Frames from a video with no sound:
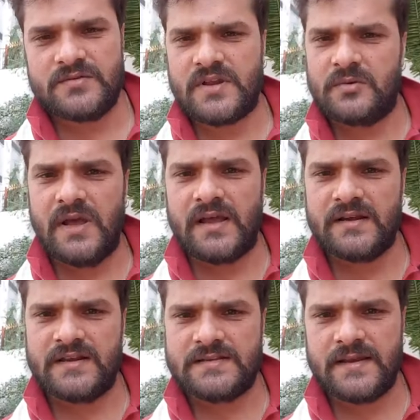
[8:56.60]
उसका
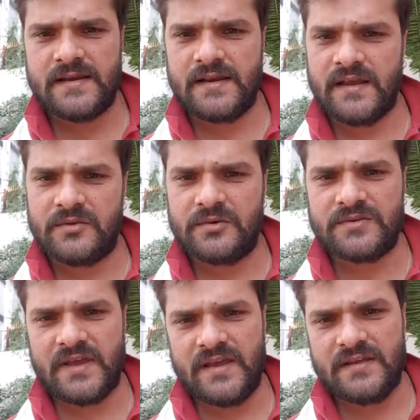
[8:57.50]
उदाहरण खेसारी लाल यादव
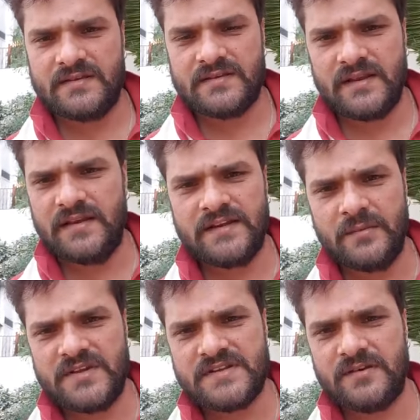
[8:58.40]
होता है
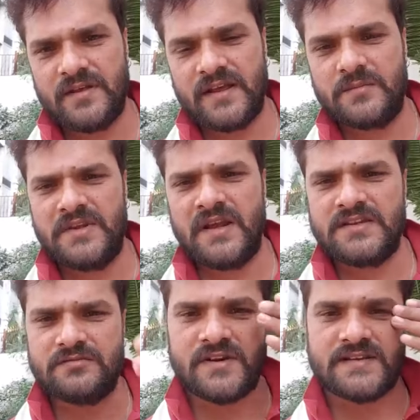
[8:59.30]
लिट्टी बेचने वाला आदमी ना
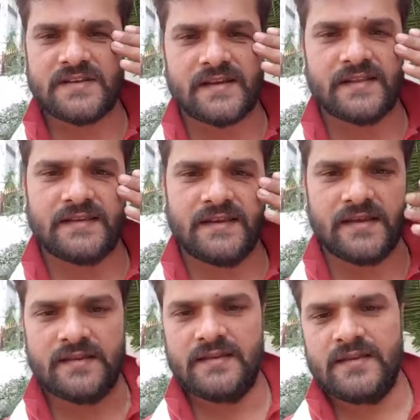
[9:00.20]
ईश्वर ने शक्ल
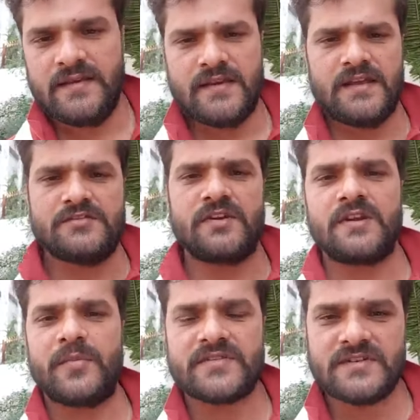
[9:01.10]
दिया ना ईश्वर
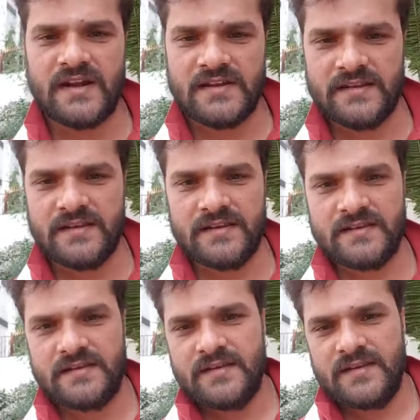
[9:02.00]
ने पर्सनालिटी दी
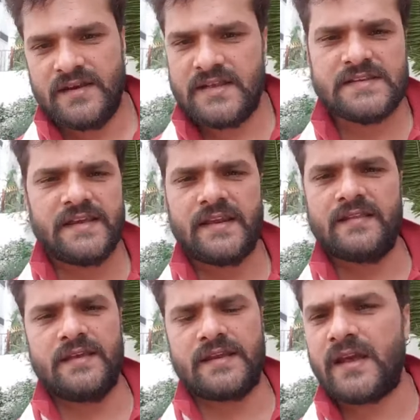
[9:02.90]
ना चेहरा
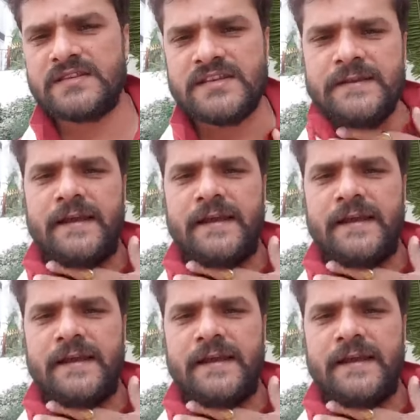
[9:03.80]
दिया ना अच्छी